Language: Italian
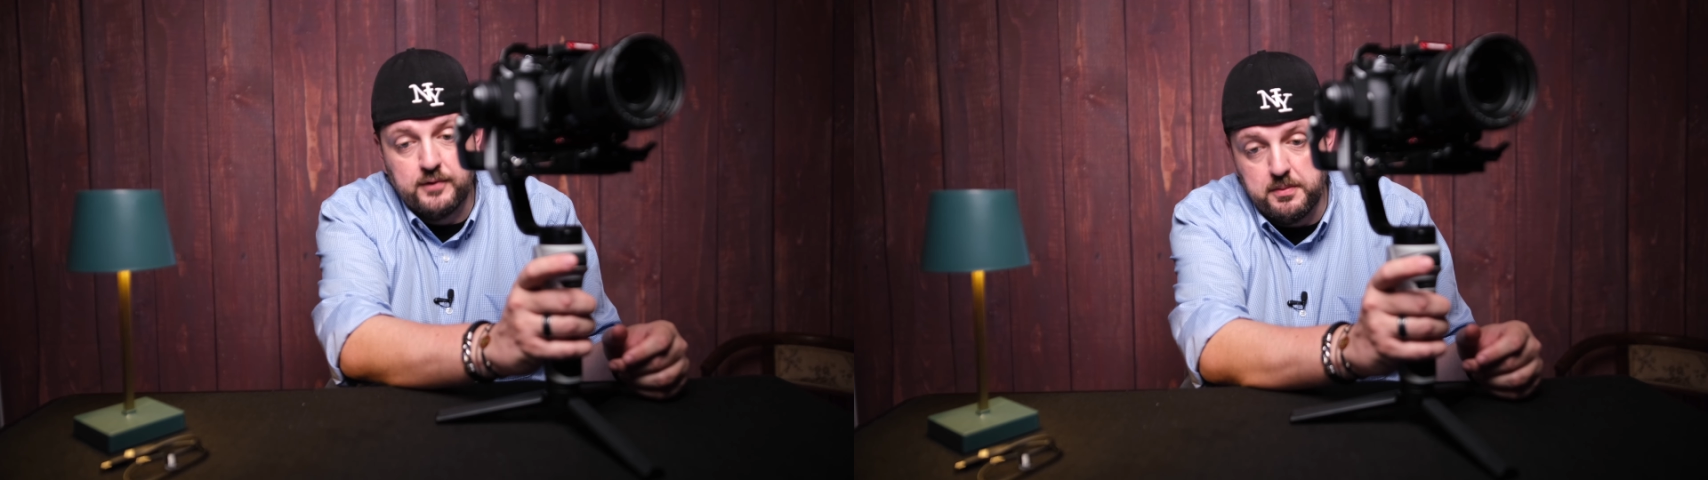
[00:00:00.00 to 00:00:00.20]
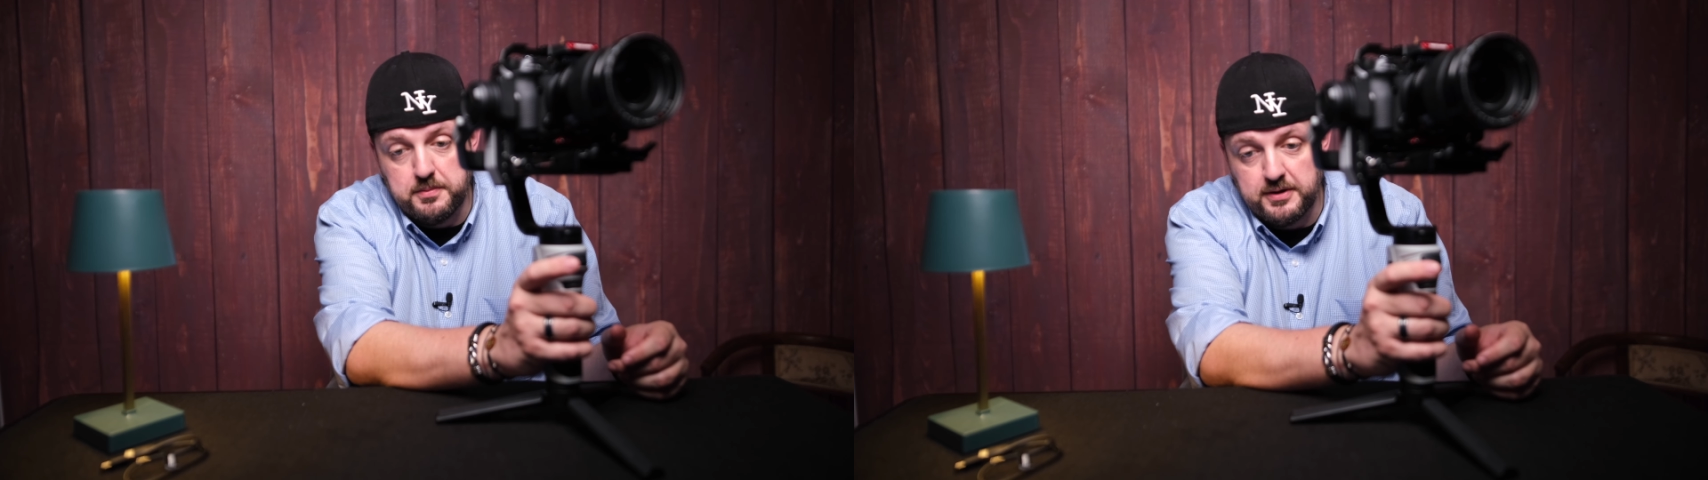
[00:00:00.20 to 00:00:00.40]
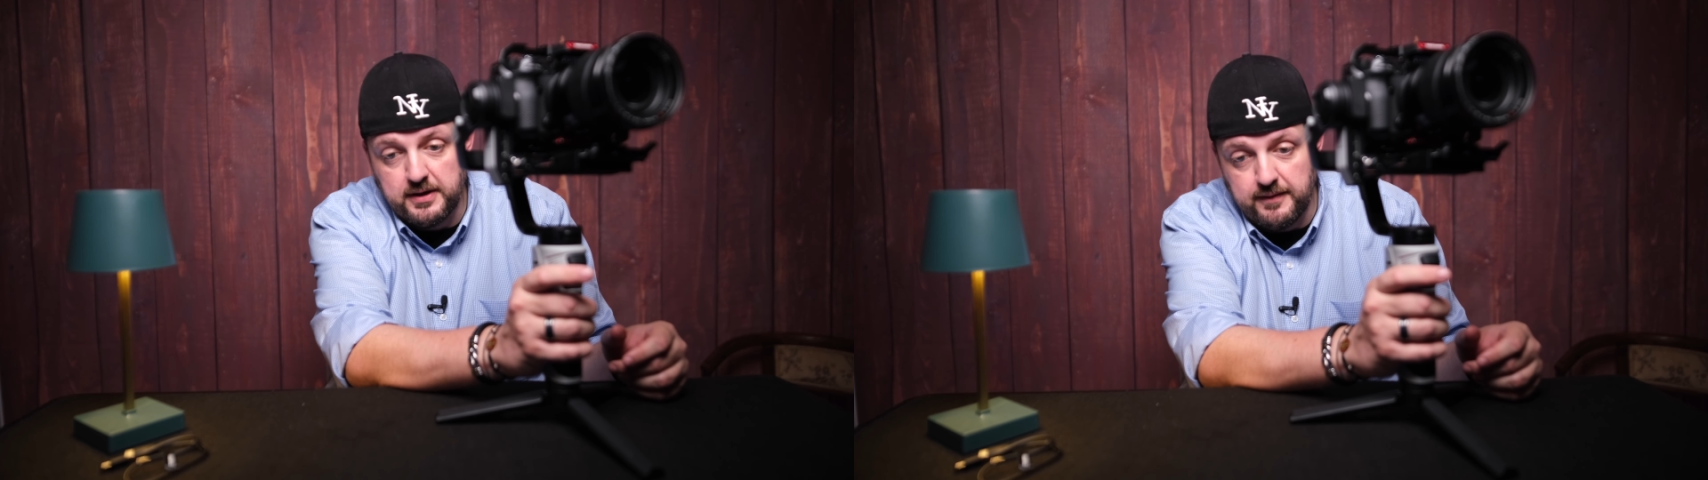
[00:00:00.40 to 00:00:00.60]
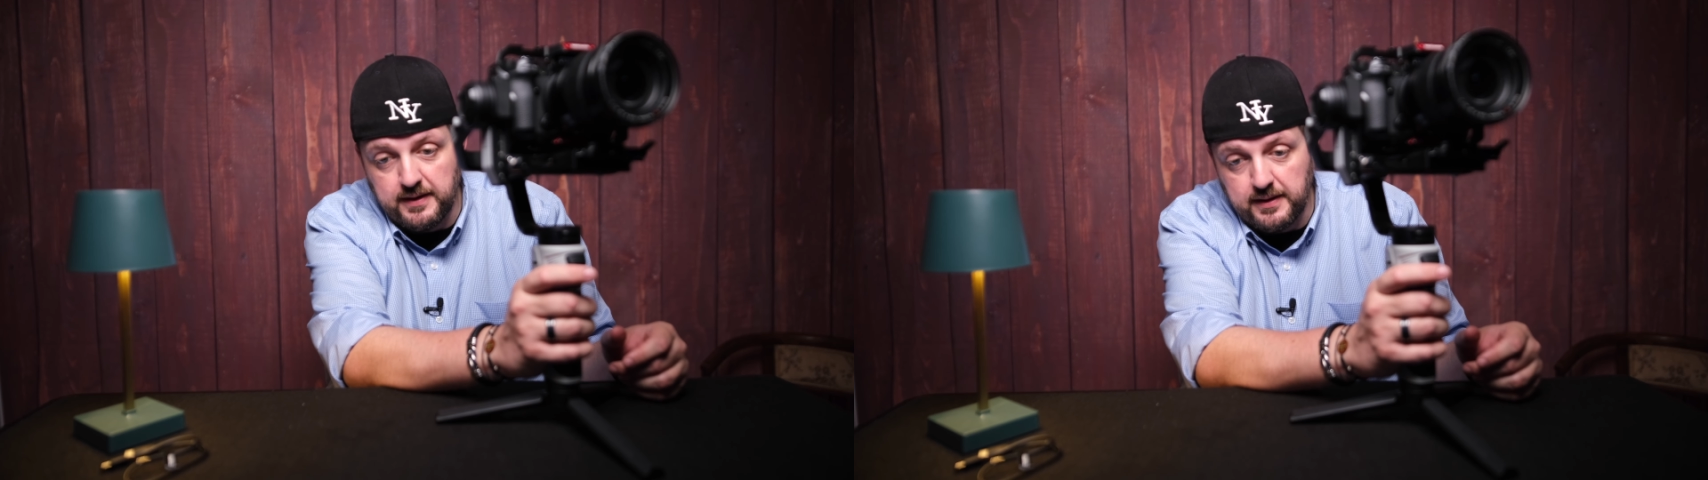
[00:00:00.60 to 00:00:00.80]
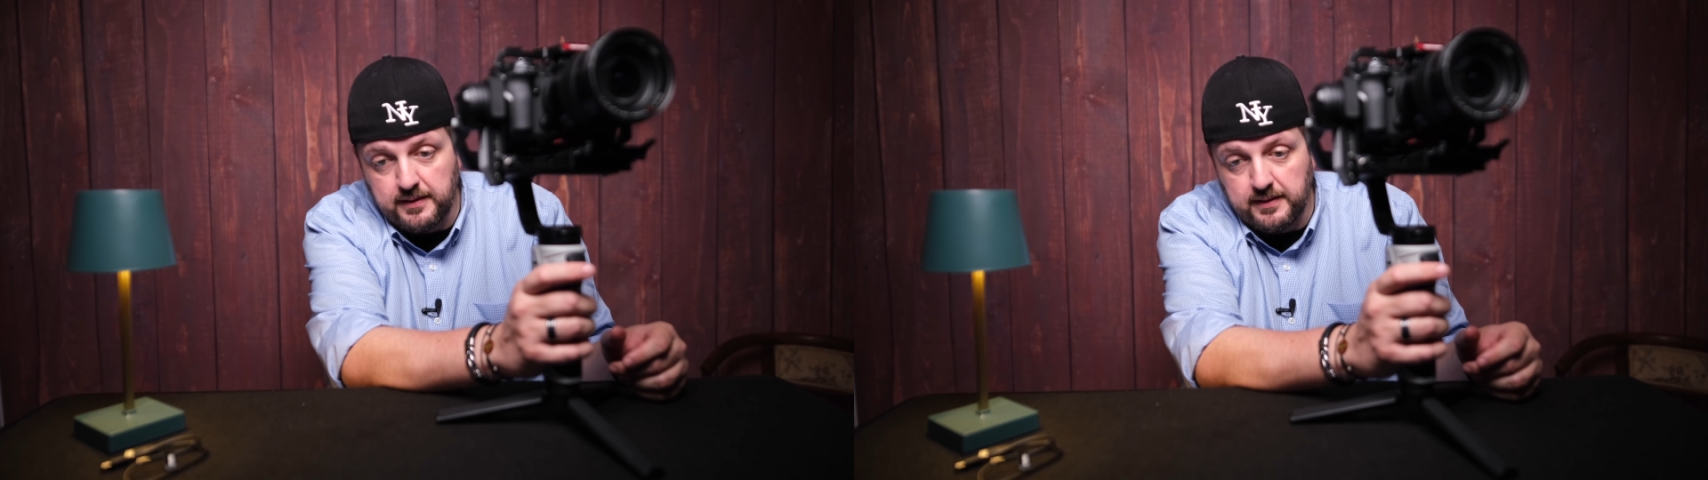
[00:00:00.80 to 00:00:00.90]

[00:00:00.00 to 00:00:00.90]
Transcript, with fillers: come potete vedere